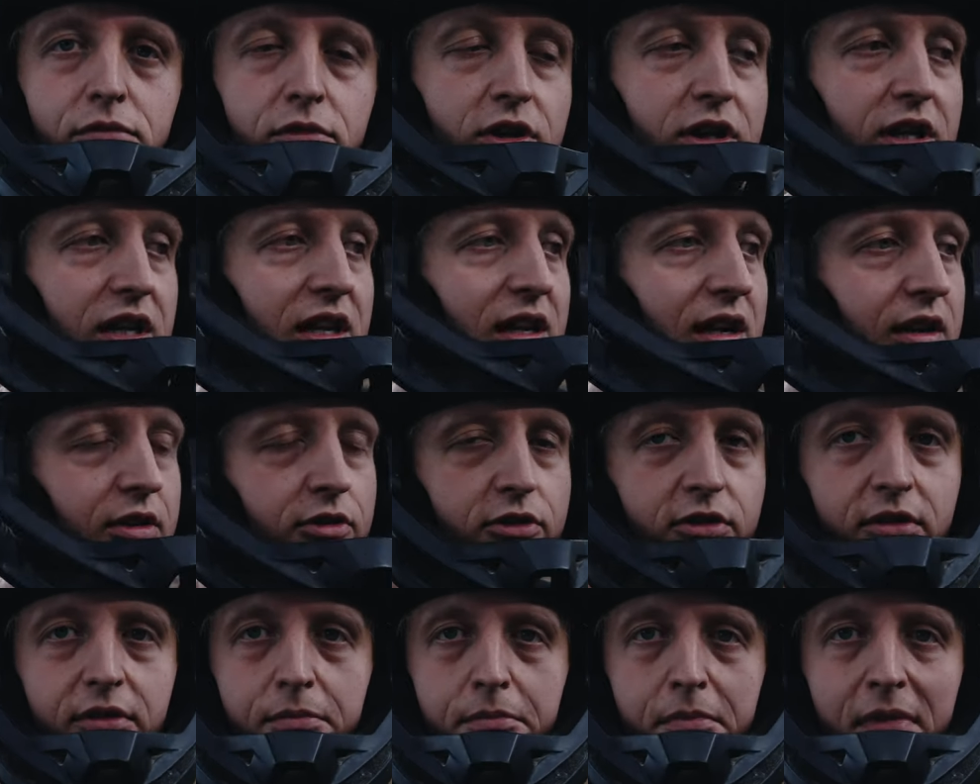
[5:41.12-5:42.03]
dienlich
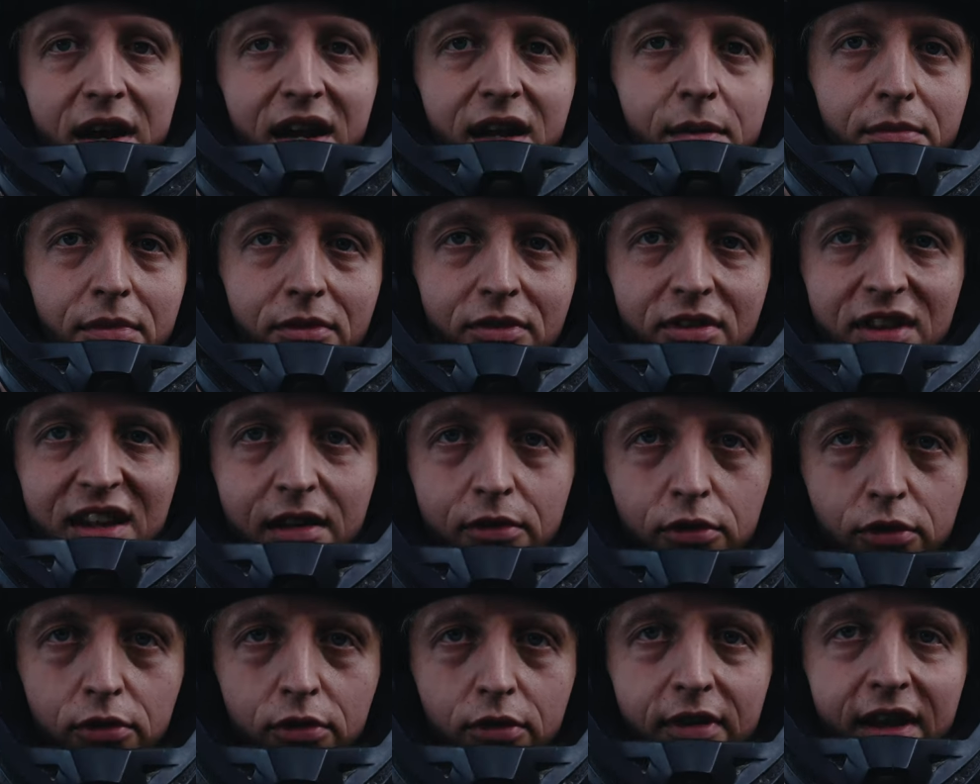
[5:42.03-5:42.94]
meinem Ziel
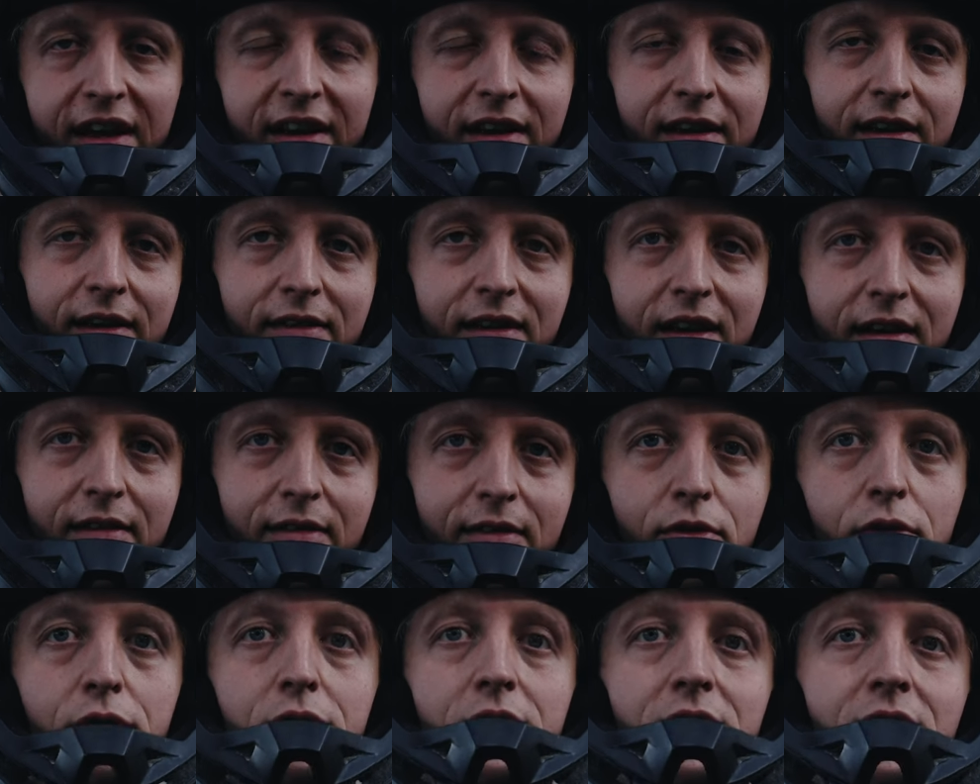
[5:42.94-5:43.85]
sozusagen gesetzt.
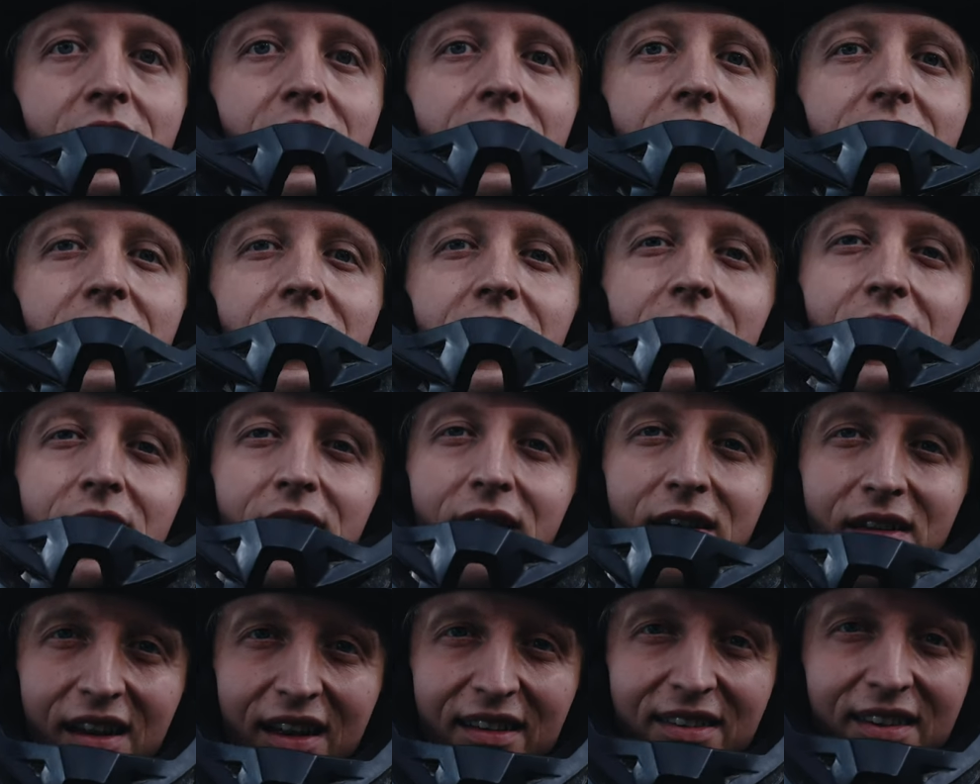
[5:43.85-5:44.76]
Und
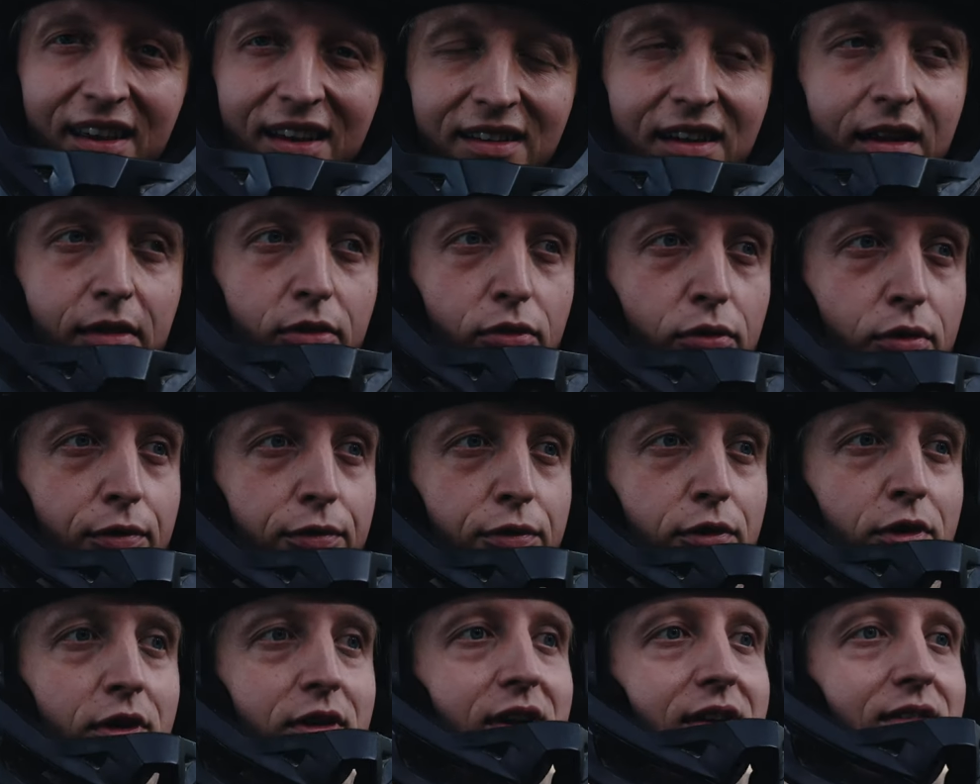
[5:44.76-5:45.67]
das hat dazu
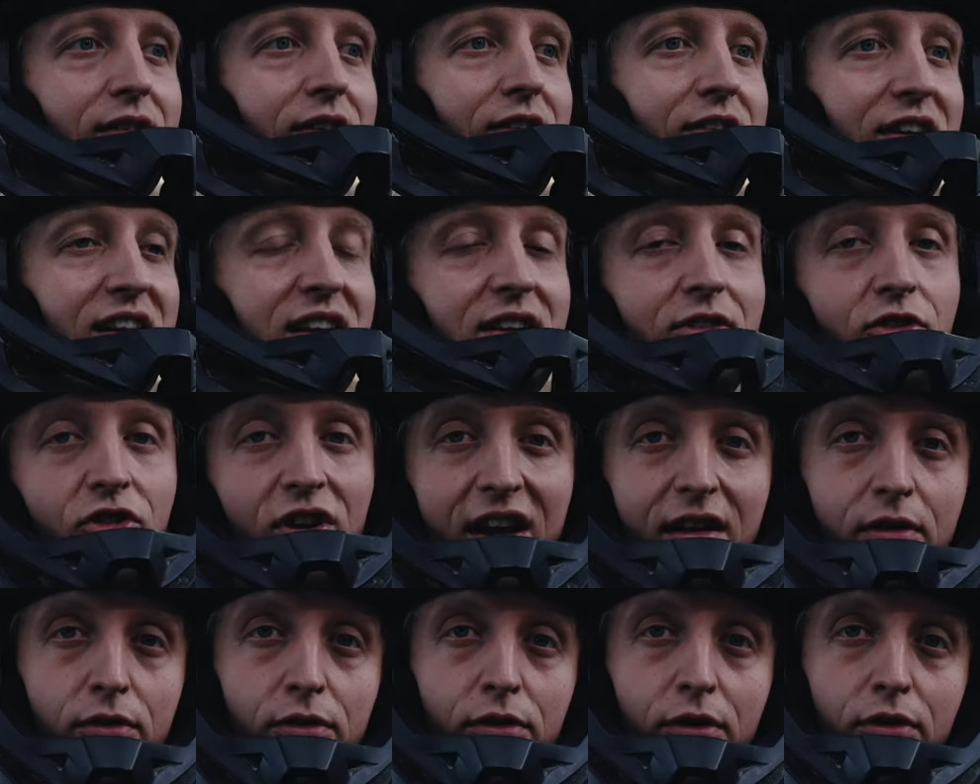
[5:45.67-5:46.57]
geführt, dass ich die
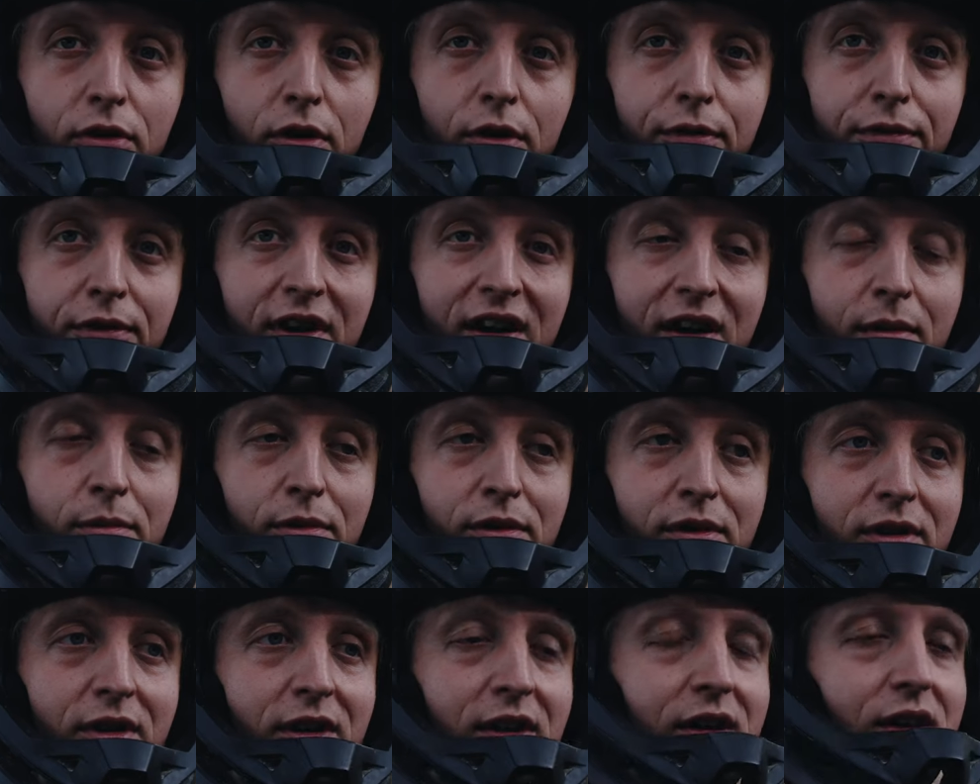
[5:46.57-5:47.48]
Entscheidungen getroffen
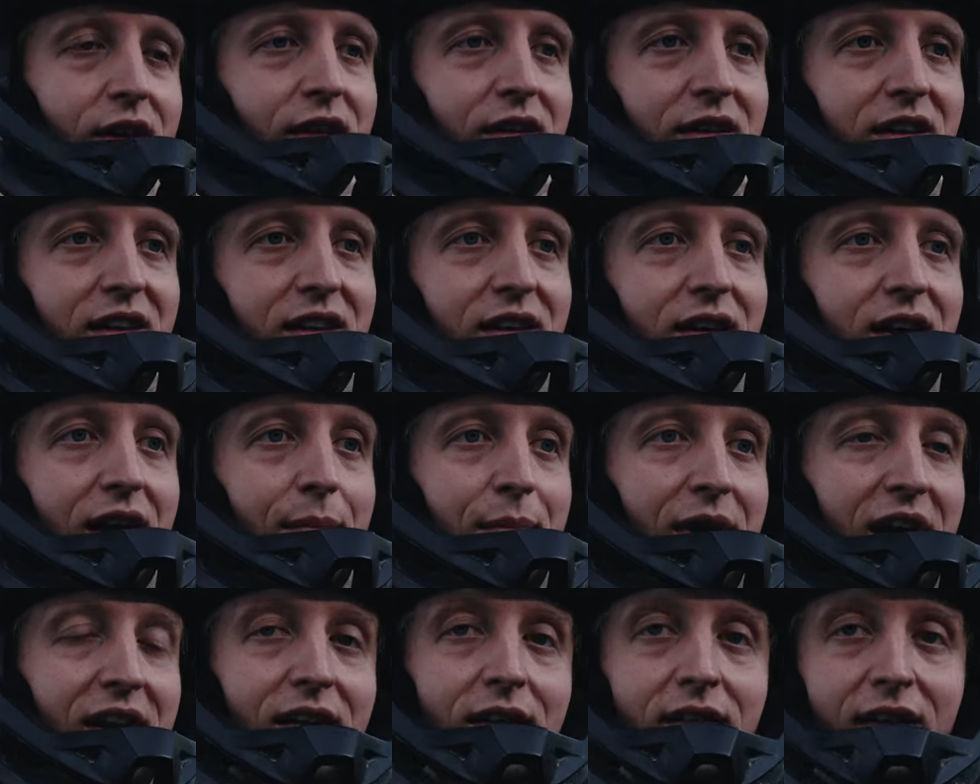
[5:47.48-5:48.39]
habe, die am
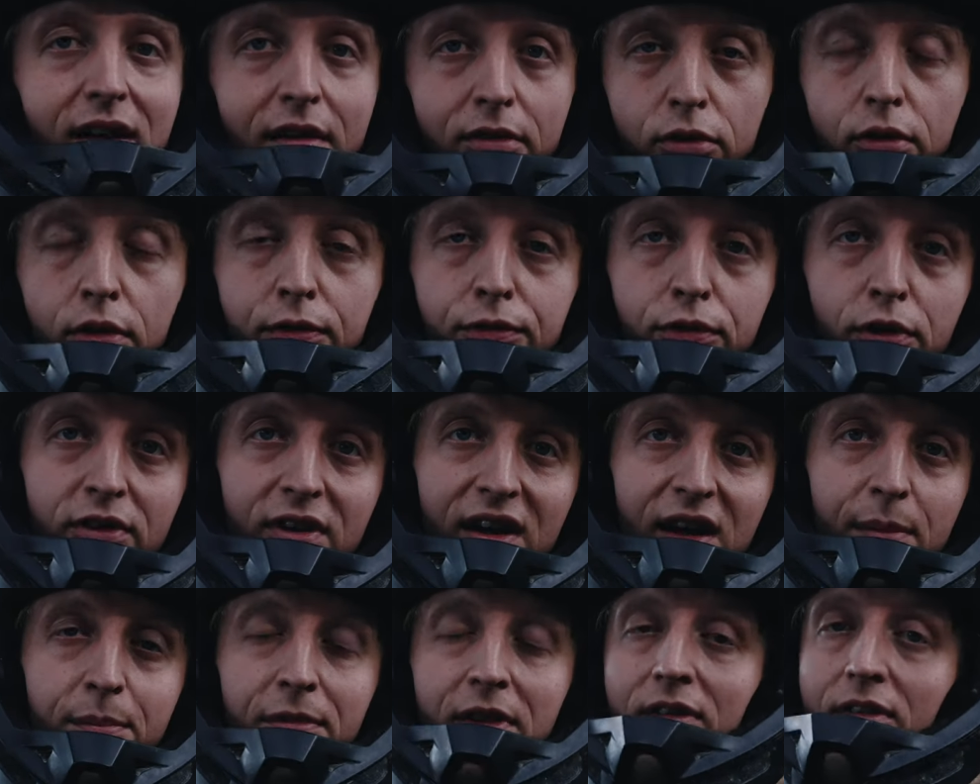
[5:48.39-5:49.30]
Ende dazu geführt
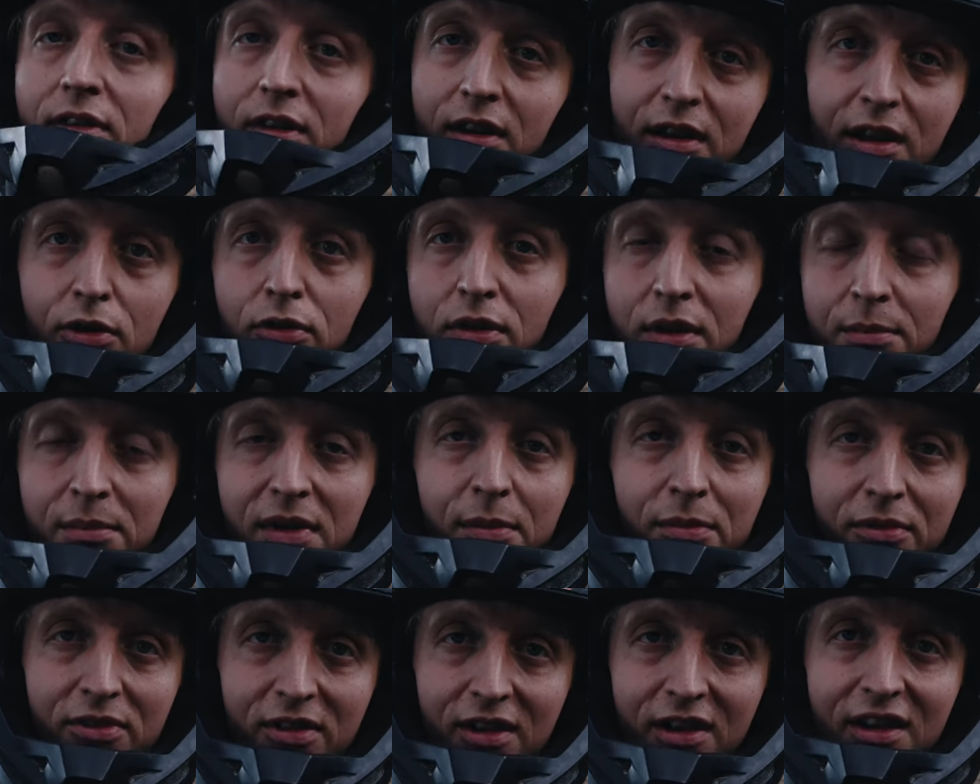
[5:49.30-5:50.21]
haben, dass ich genau an
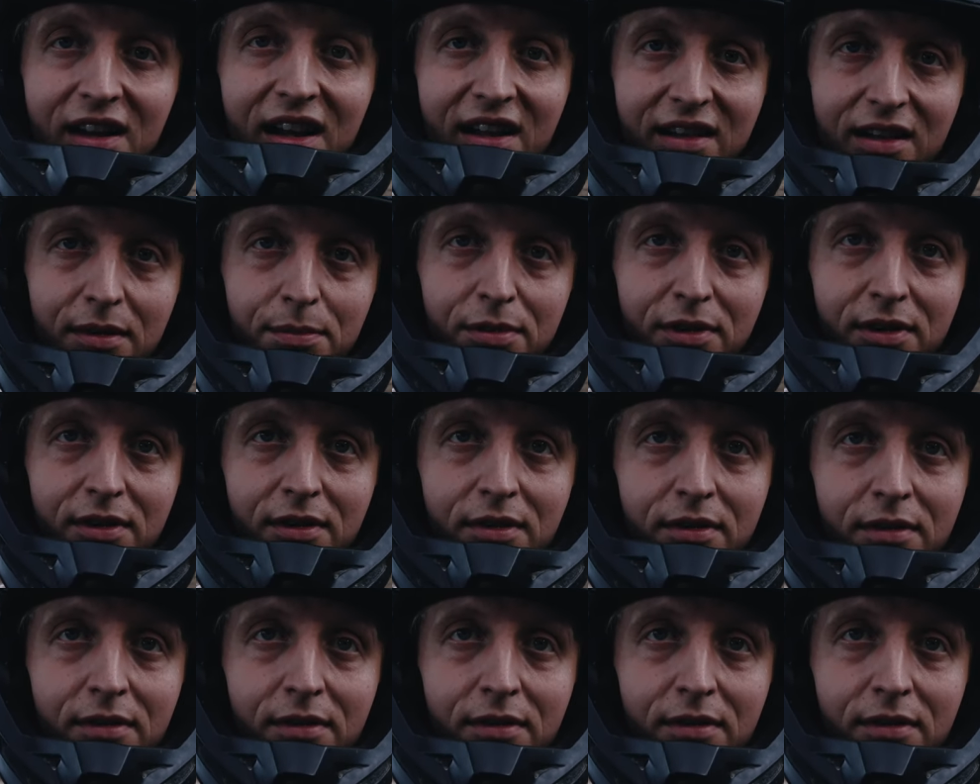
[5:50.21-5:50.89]
meinem Ziel gelandet bin.